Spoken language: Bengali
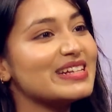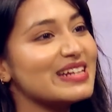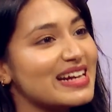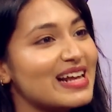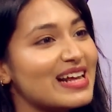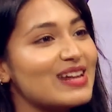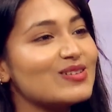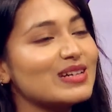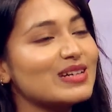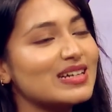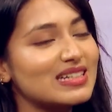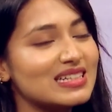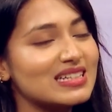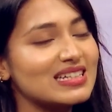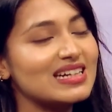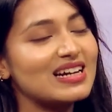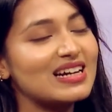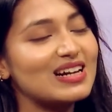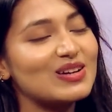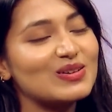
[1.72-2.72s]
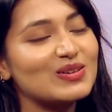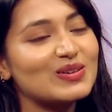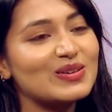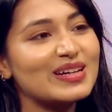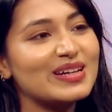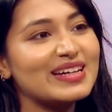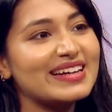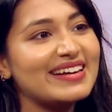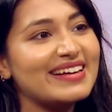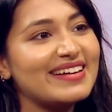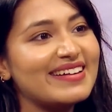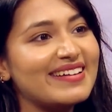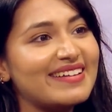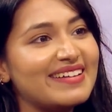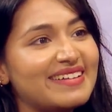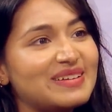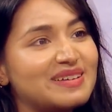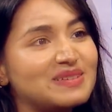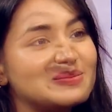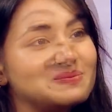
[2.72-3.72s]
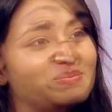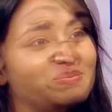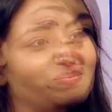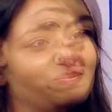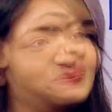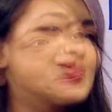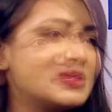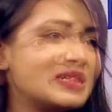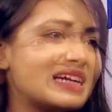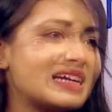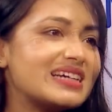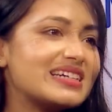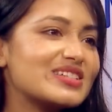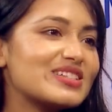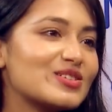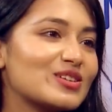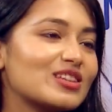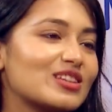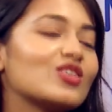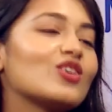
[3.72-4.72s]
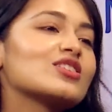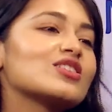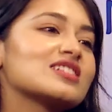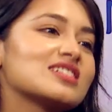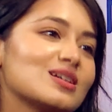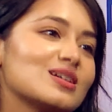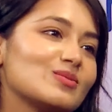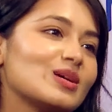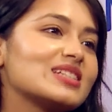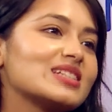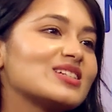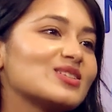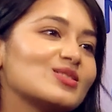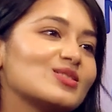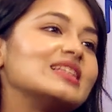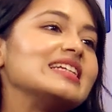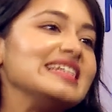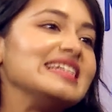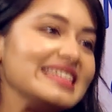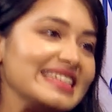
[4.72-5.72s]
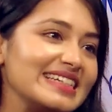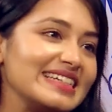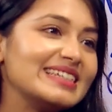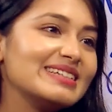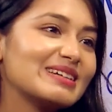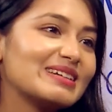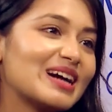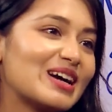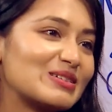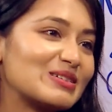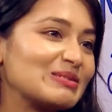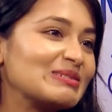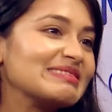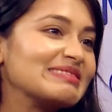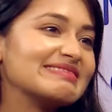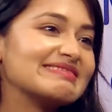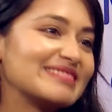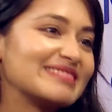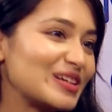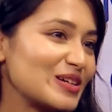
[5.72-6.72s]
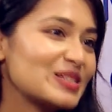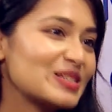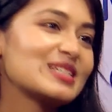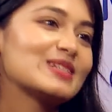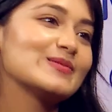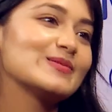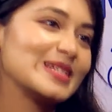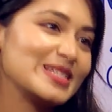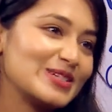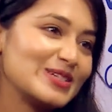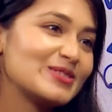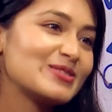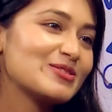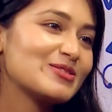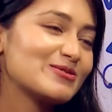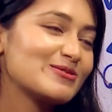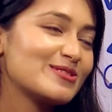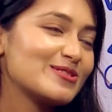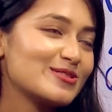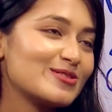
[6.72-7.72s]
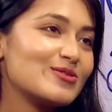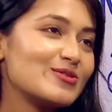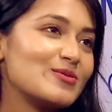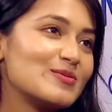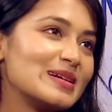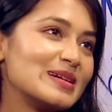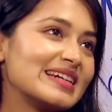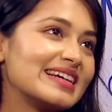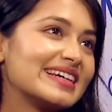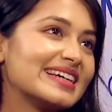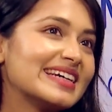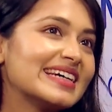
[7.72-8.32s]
দিনের আলোয় আর দিনের আলো তাহলে কোথায় ওই যে তো না আসলে দশটা বাজেও দিনই কারণ দশটা বাজেও সূর্য ডোবে না